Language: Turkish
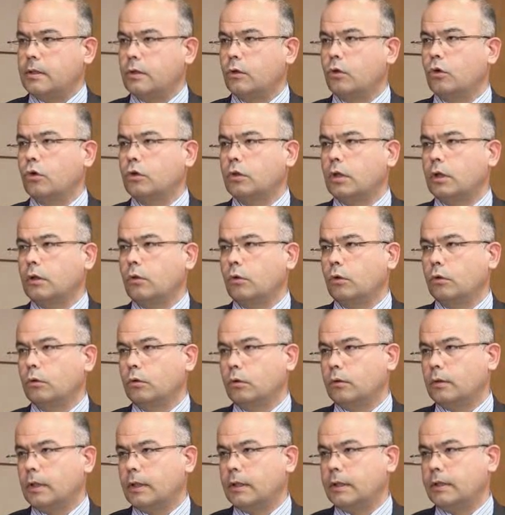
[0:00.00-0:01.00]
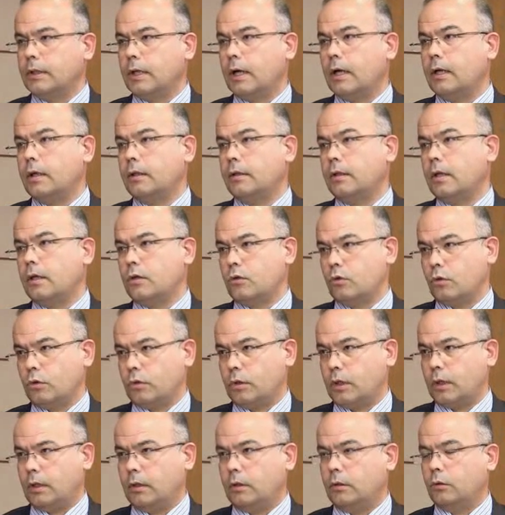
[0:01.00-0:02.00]
sigortalı oldukları tarihten
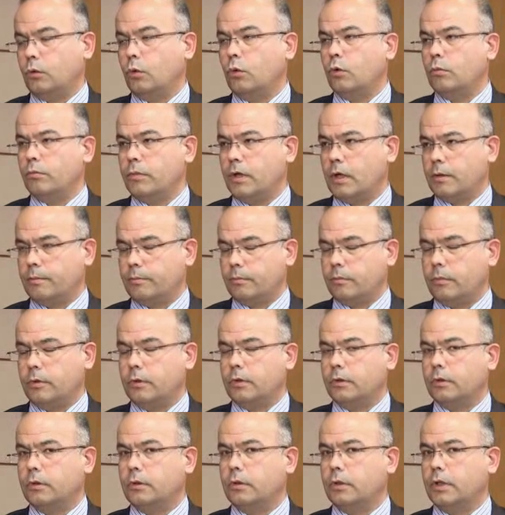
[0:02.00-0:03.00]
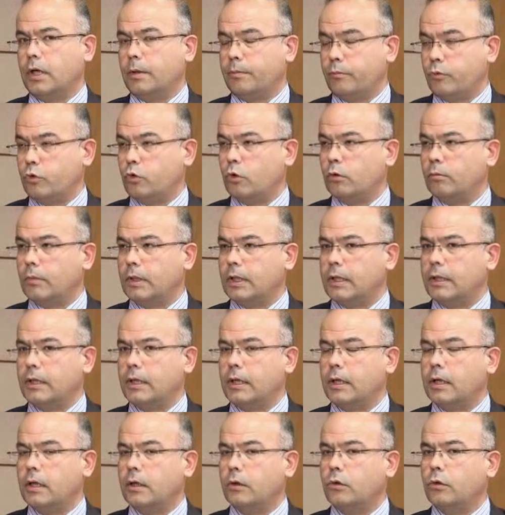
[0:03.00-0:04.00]
sonra doğum yap, e, yapmış olmaları
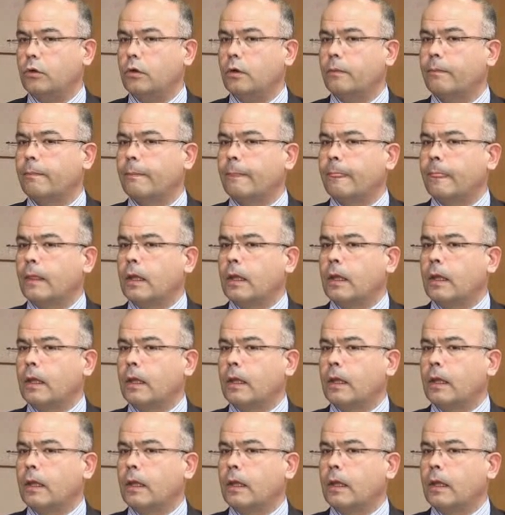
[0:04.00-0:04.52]
gerekiyor.